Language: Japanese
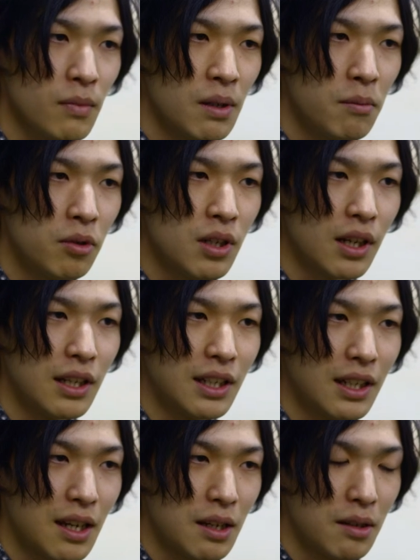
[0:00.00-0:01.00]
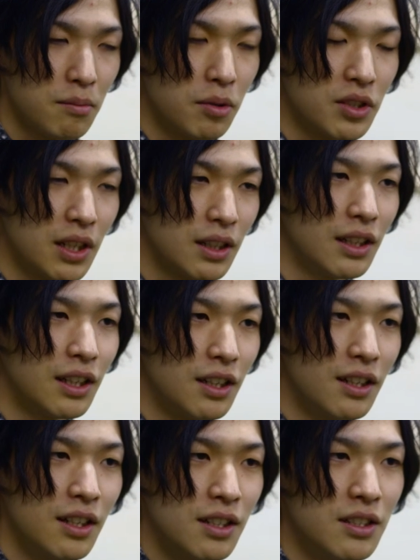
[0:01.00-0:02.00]
僕らが一回ポシャった
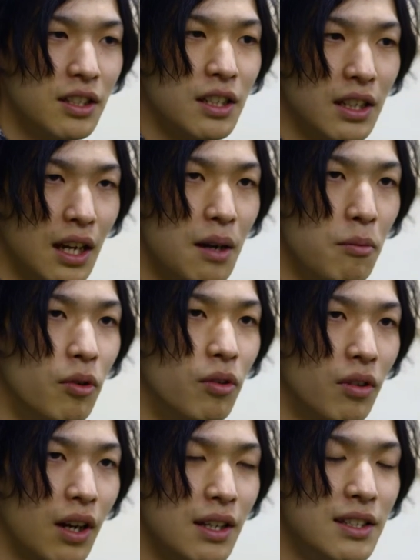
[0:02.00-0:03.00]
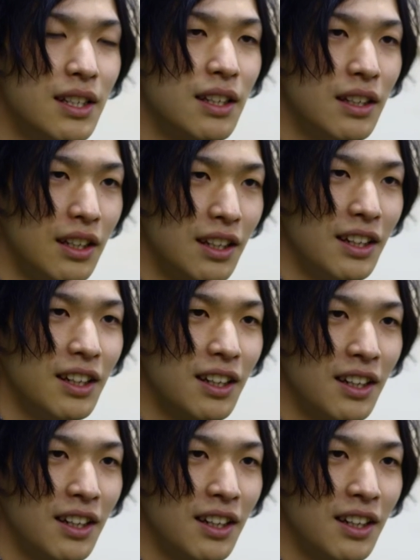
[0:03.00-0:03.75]
時期がもう完全に